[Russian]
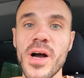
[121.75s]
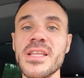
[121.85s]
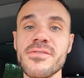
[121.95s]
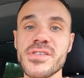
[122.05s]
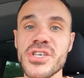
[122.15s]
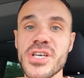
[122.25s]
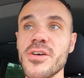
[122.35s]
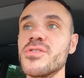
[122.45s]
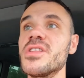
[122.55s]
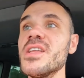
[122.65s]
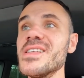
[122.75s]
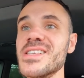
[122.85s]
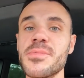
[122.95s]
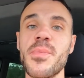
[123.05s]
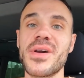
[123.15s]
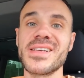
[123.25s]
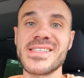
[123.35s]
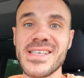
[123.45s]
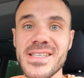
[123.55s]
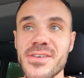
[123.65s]
Они возвращают
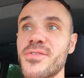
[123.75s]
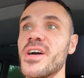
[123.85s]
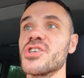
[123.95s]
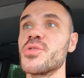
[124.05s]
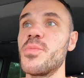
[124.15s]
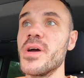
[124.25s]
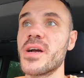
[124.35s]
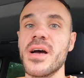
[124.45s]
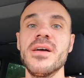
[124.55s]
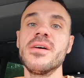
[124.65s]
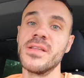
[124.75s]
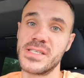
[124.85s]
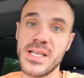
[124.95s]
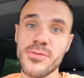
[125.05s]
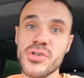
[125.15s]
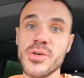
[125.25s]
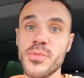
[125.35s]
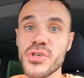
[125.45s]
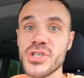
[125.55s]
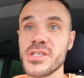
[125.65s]
30% кэшбэка на следующие
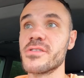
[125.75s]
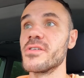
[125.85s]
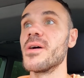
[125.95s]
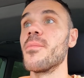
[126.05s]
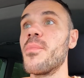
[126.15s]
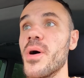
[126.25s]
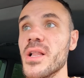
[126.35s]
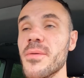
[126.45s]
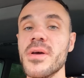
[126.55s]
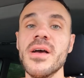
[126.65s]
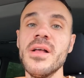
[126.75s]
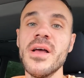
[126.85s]
путешествия баллами.